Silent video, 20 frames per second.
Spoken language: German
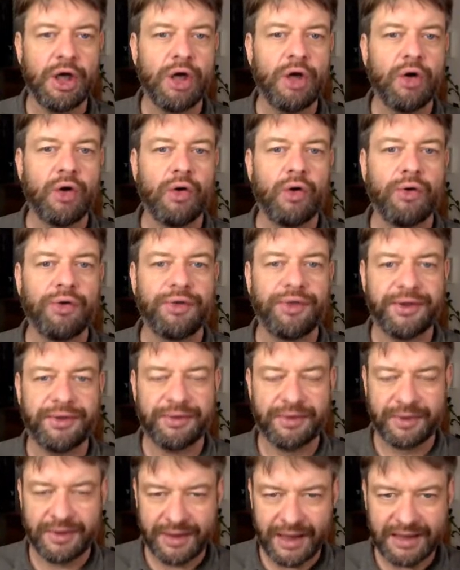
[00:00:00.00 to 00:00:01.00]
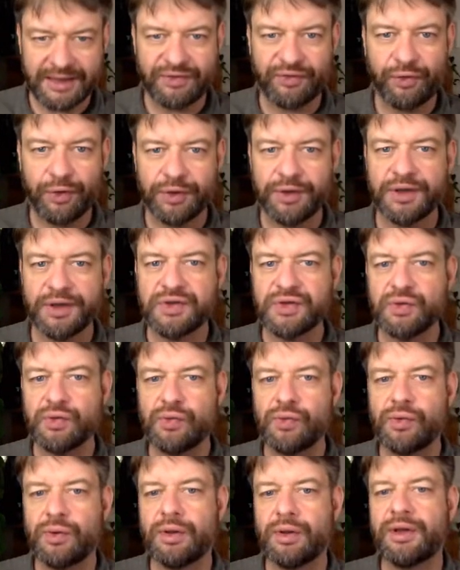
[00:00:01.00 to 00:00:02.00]
Und das führt
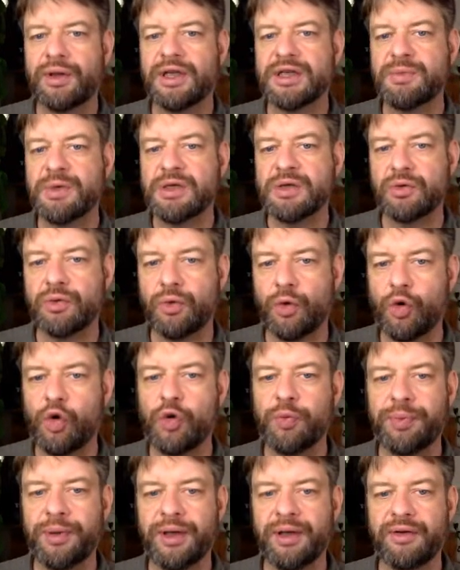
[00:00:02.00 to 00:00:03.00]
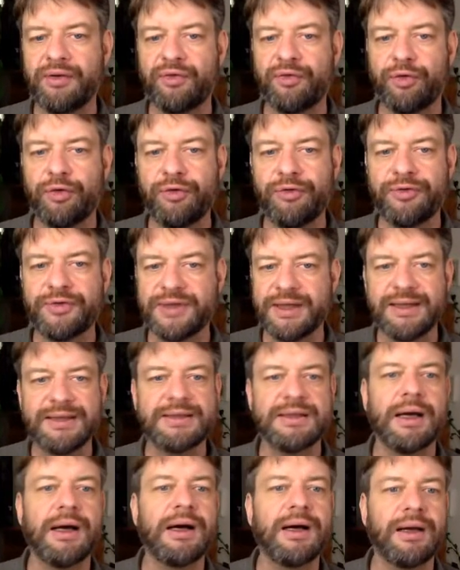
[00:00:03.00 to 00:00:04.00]
dazu, dass man so ein Hochbeet fünf,
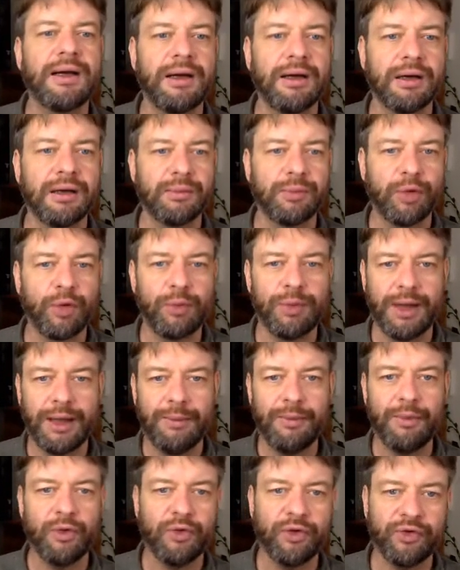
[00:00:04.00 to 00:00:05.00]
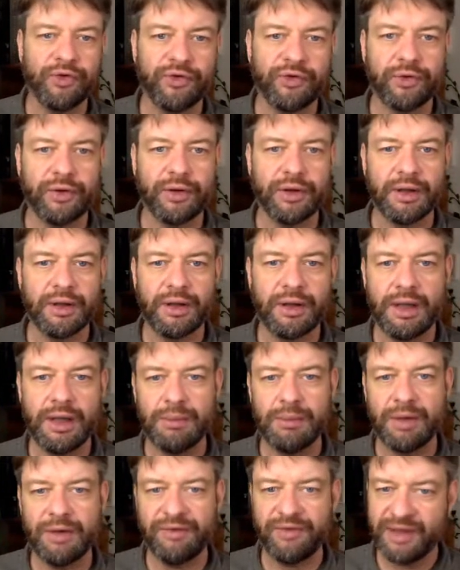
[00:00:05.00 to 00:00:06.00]
sechs Jahre lang problemlos äh,
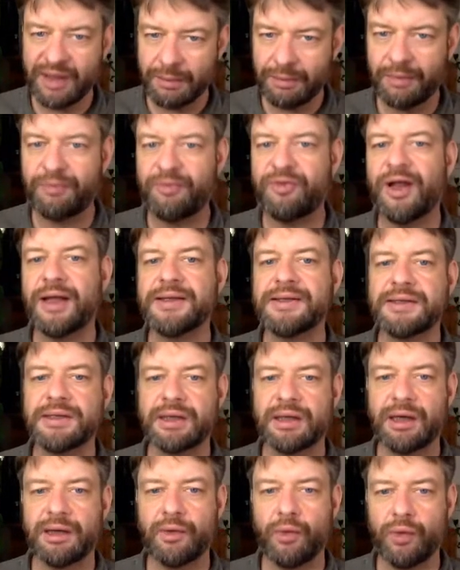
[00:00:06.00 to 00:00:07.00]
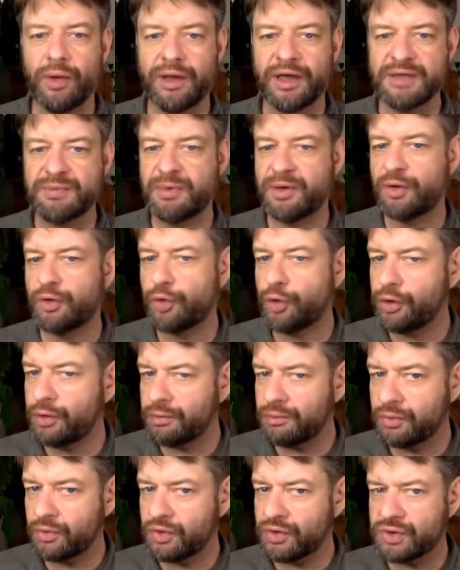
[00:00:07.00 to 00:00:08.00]
immer wieder bepflanzen kann, ohne dass man
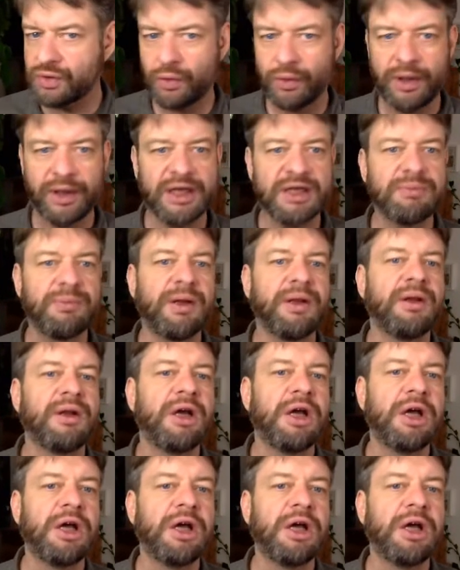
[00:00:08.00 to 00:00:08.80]
düngen muss, ohne dass man